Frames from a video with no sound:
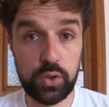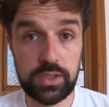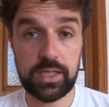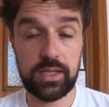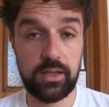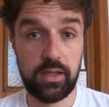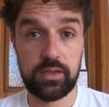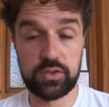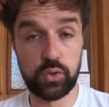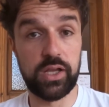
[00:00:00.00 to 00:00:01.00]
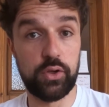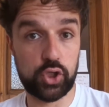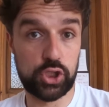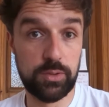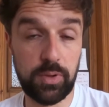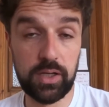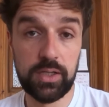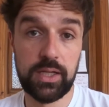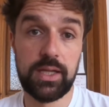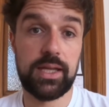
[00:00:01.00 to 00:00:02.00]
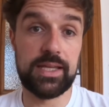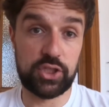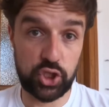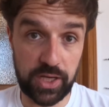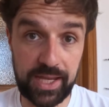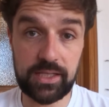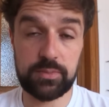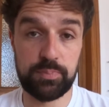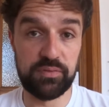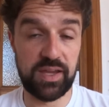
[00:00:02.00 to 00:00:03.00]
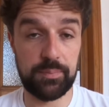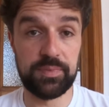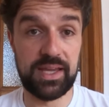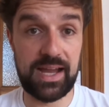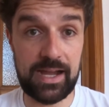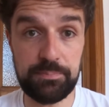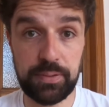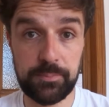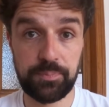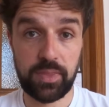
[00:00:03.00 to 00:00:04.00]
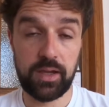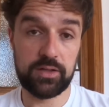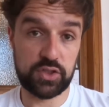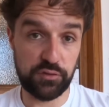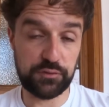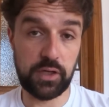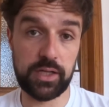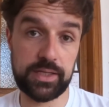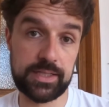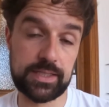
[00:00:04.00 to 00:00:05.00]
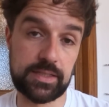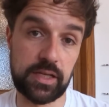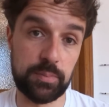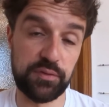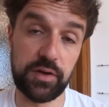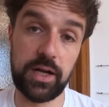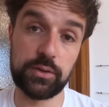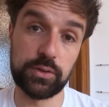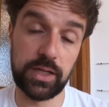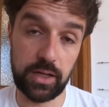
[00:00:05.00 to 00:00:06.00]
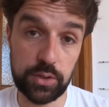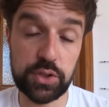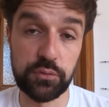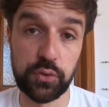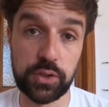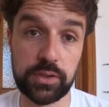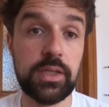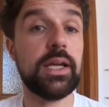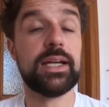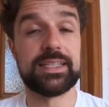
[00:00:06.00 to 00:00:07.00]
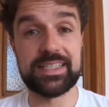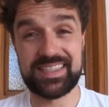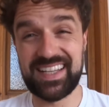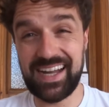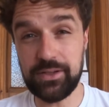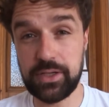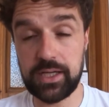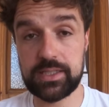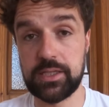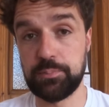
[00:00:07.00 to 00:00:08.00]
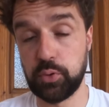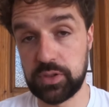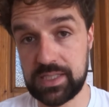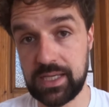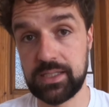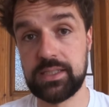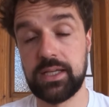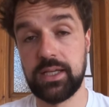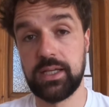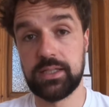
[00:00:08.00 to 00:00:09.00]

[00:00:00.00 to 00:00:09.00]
Und sogar noch schlimmer, es schreckt Bewerbende ab. Softgarden hat das in der Befragung herausgefunden, dass 83 Prozent